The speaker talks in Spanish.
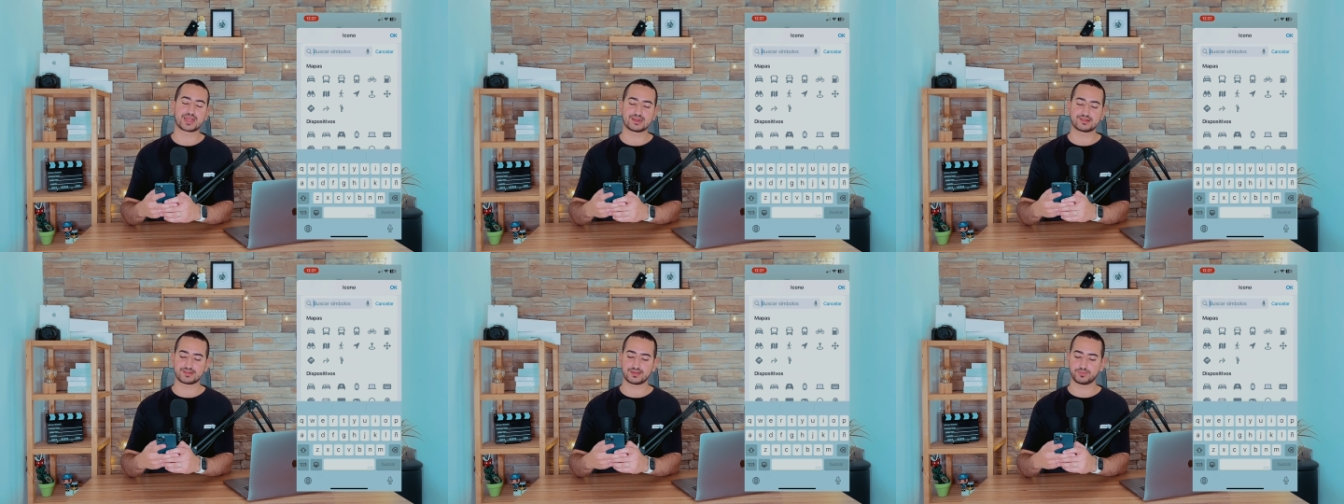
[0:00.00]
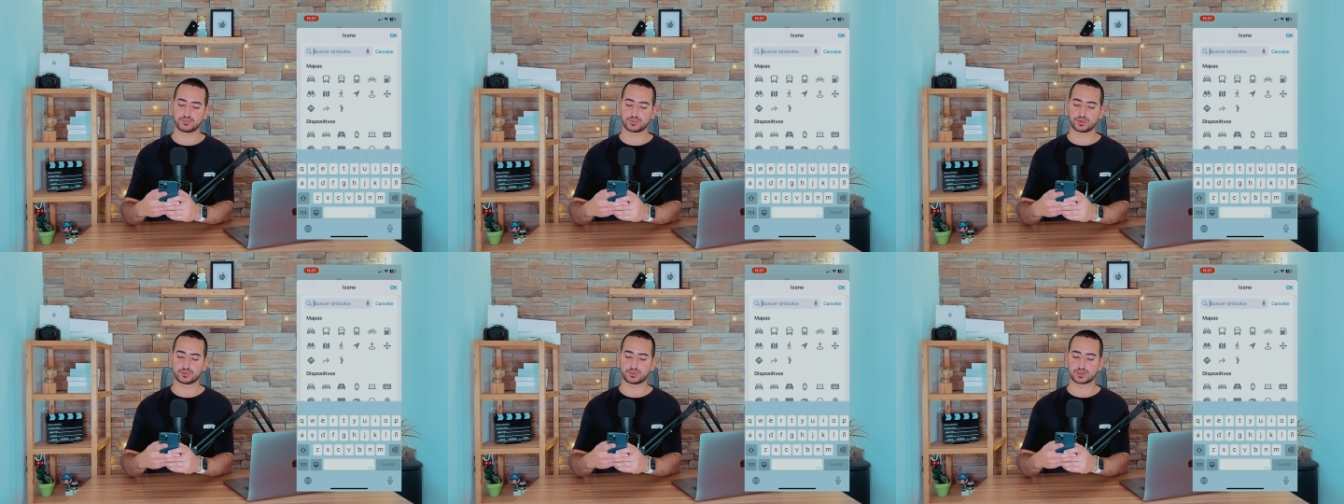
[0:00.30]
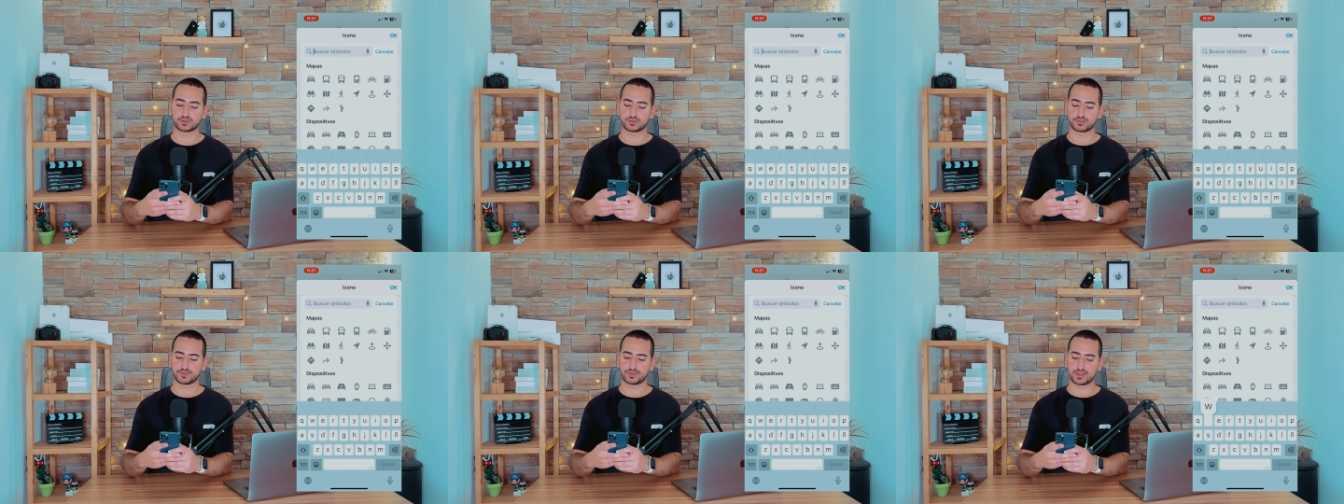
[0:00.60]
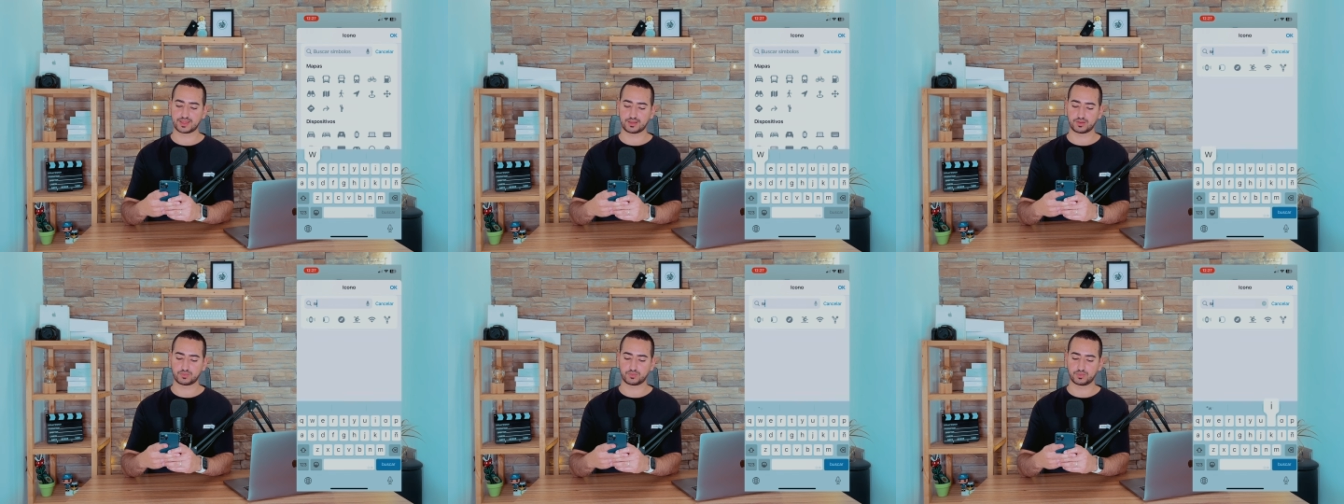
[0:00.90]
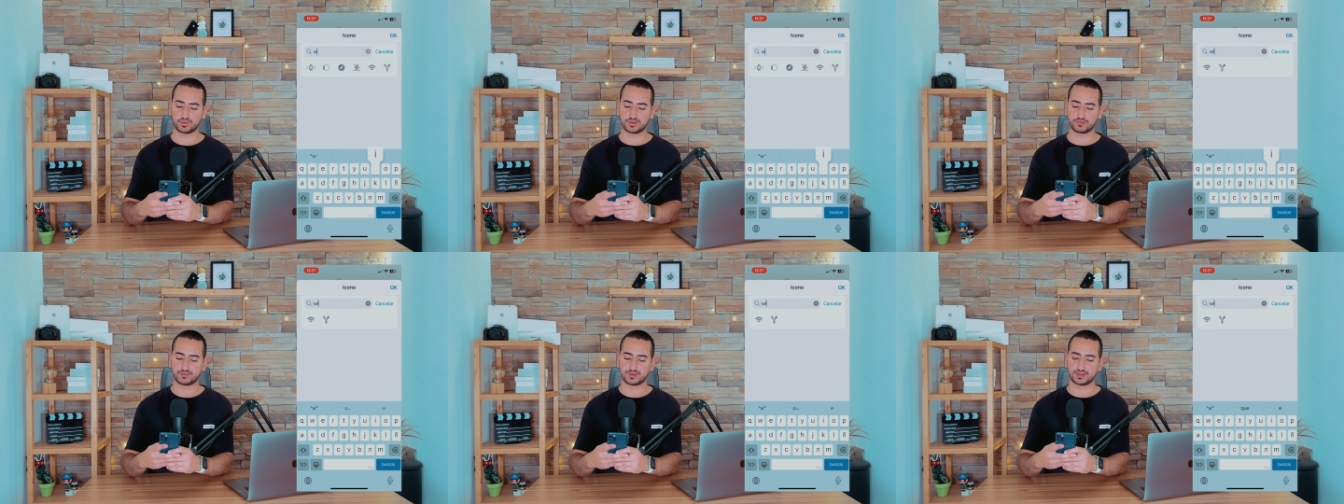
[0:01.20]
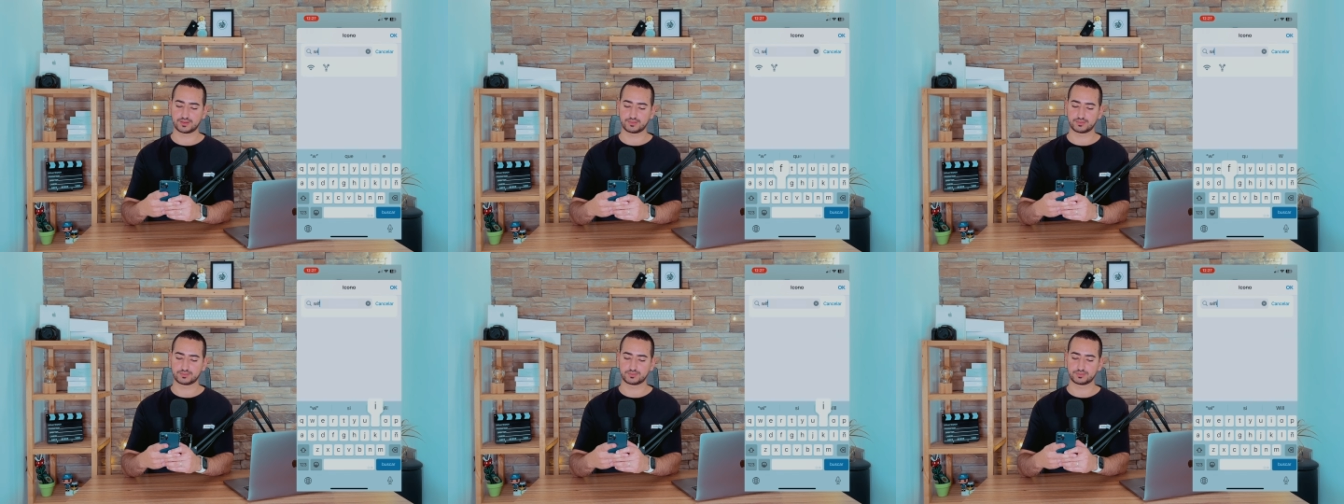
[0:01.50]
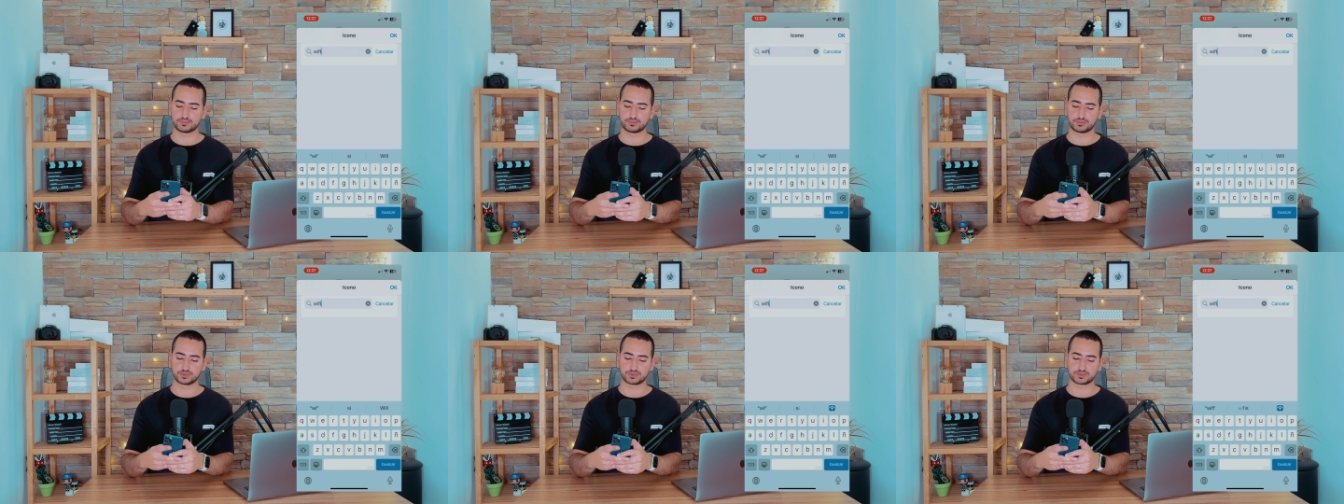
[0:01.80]
el símbolo de wifi
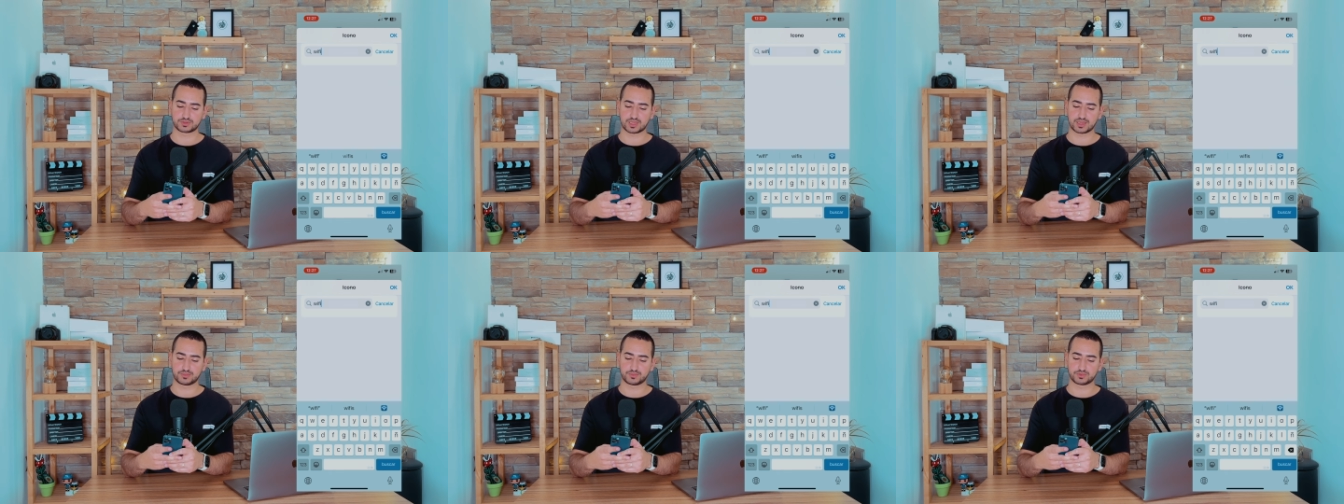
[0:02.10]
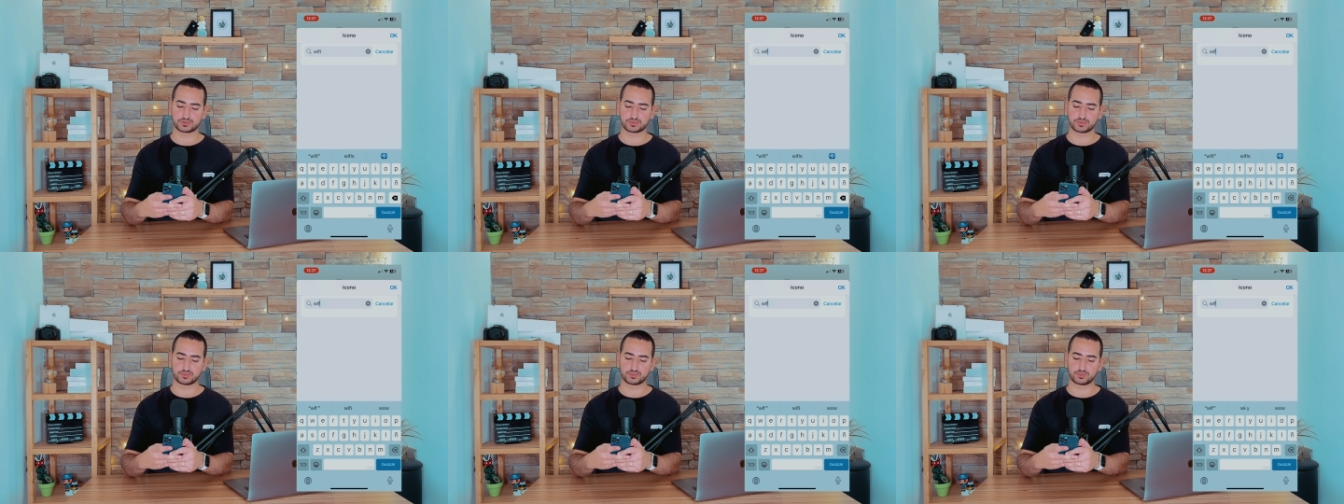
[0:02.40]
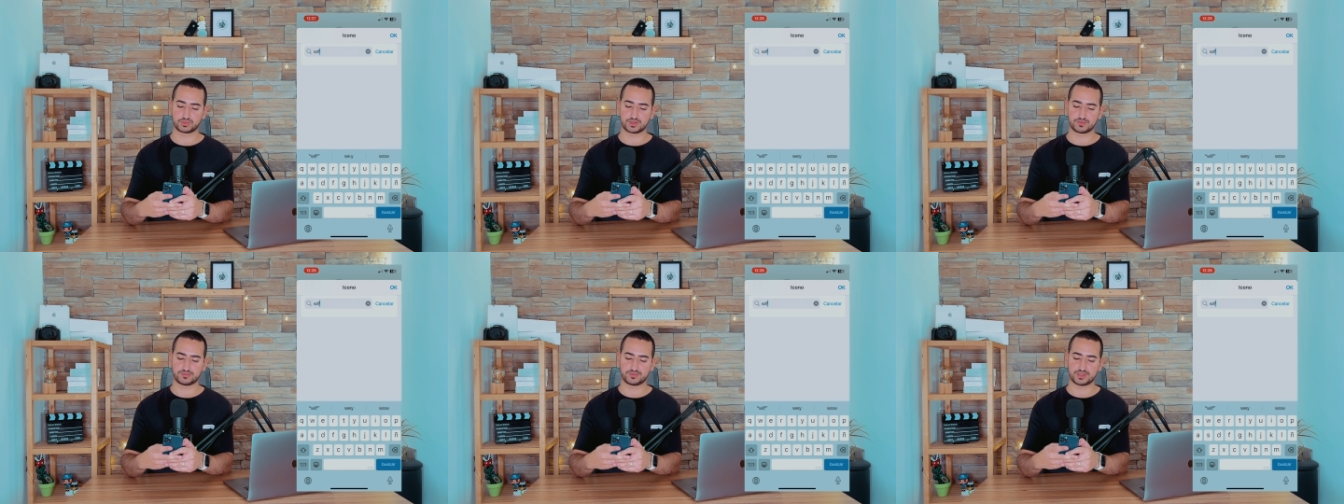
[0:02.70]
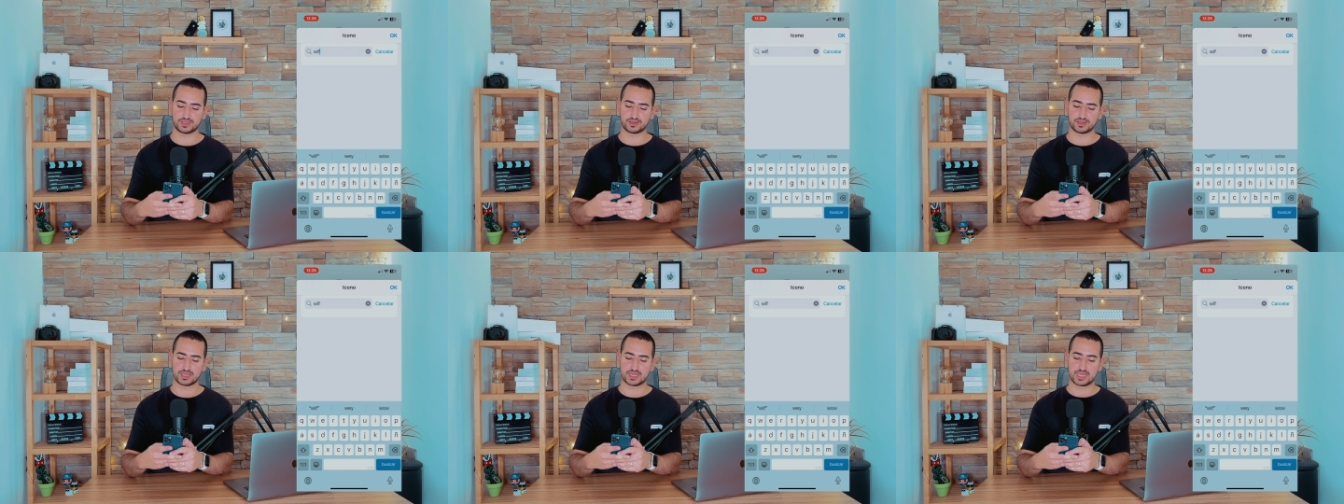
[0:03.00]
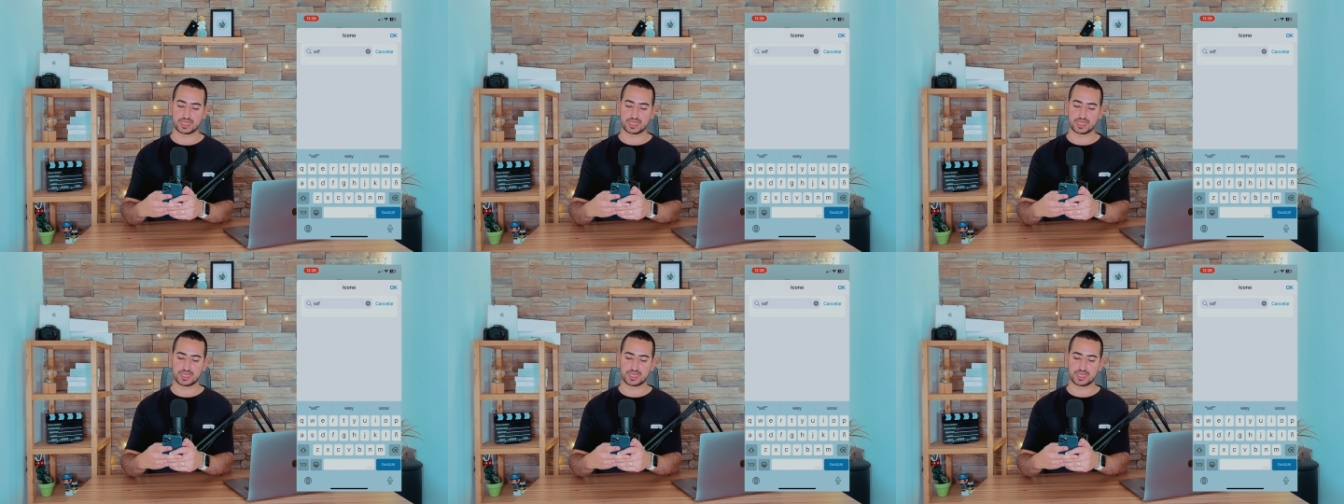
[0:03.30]
buscamos Wi-Fi,